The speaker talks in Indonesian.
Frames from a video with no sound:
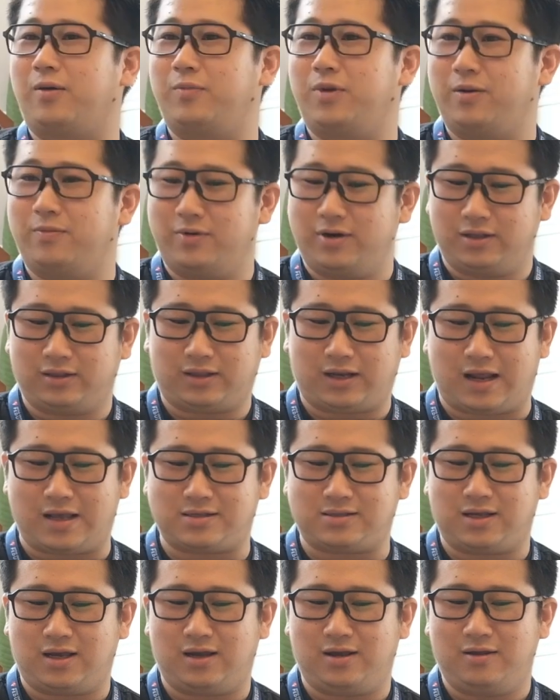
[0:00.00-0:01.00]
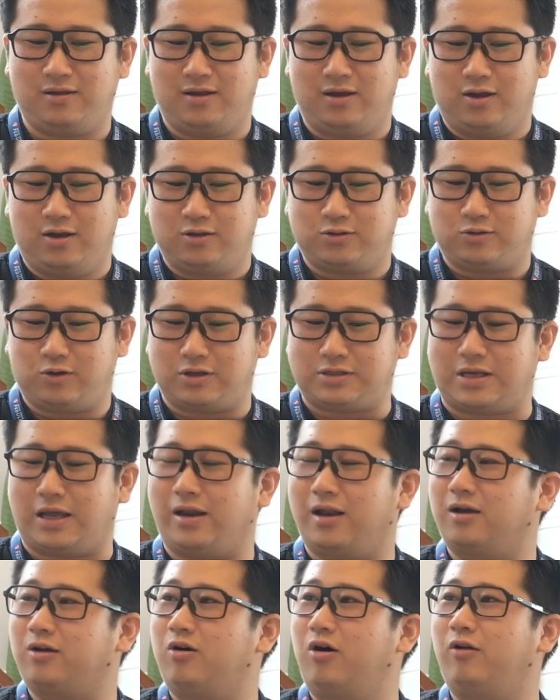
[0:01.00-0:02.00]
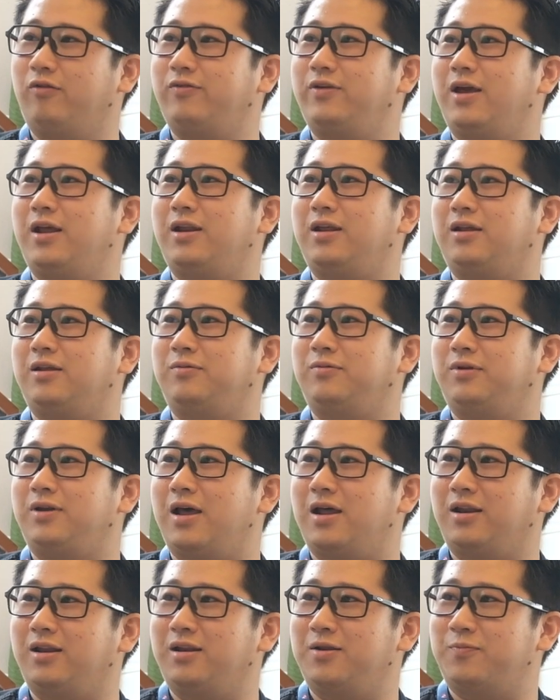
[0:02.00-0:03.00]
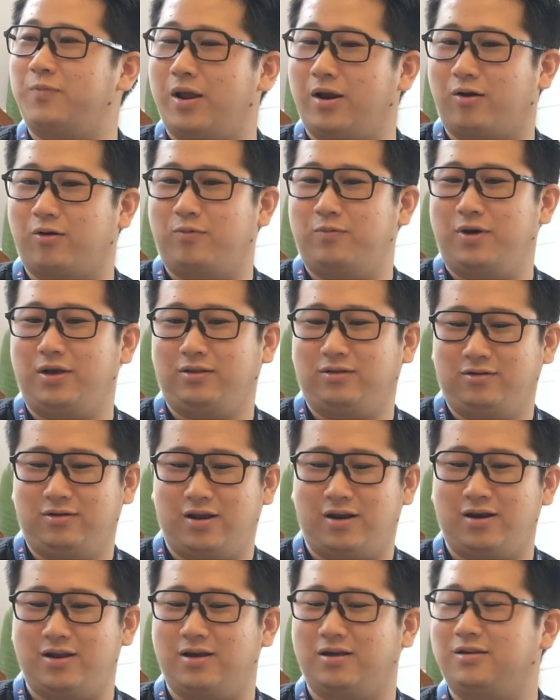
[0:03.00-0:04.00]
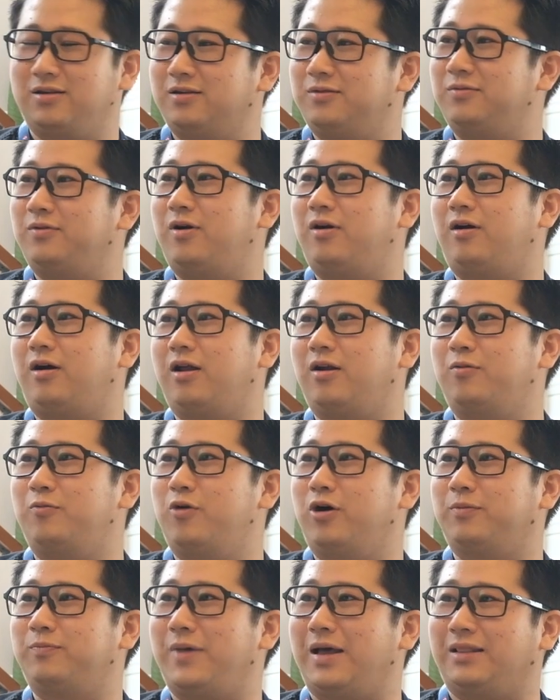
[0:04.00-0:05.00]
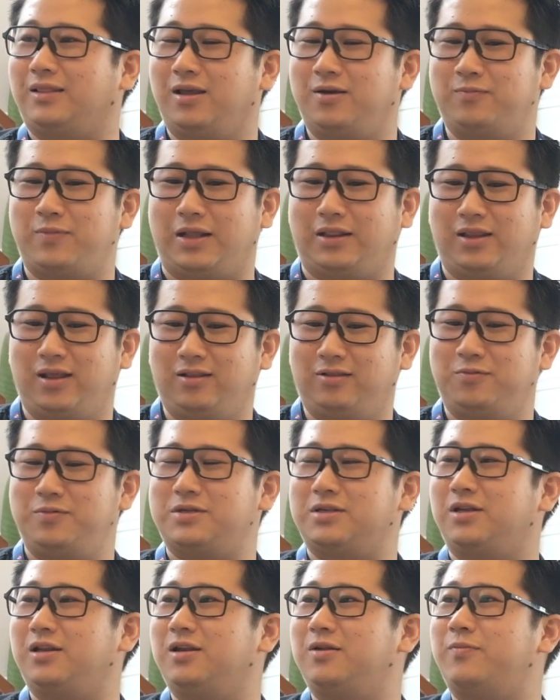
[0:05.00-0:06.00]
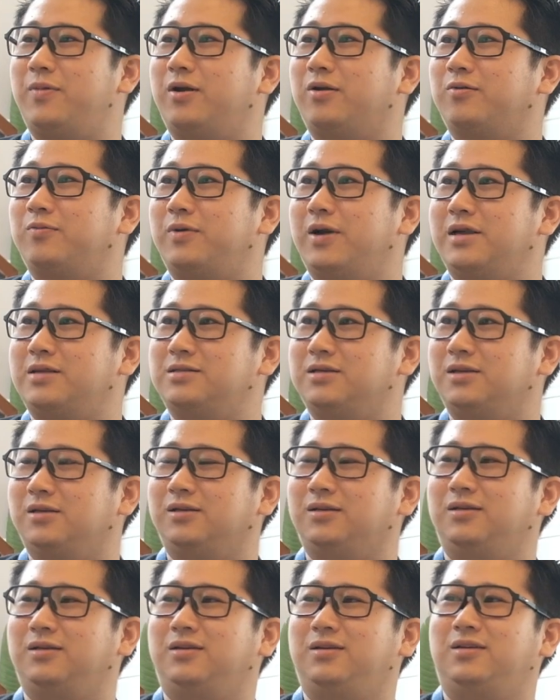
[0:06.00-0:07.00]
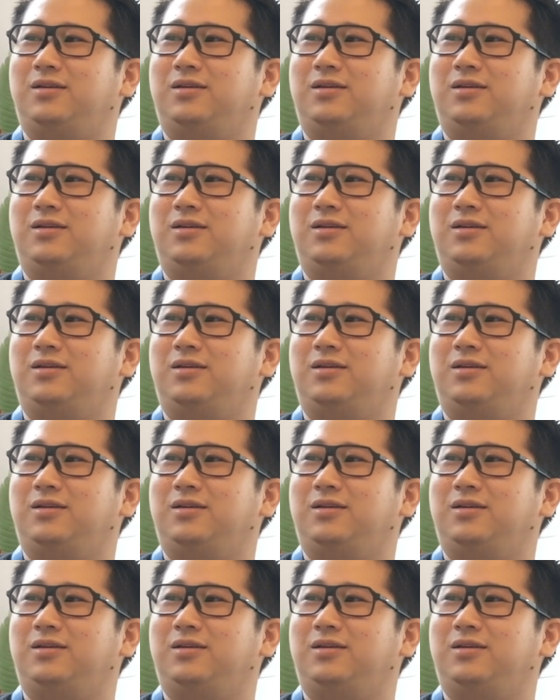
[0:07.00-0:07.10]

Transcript: benar-benar terasa suasana golfnya nih dari depan rumah tuh udah ada. Kalau buat pating-pating tuh bisa di depan rumah aja. Oke.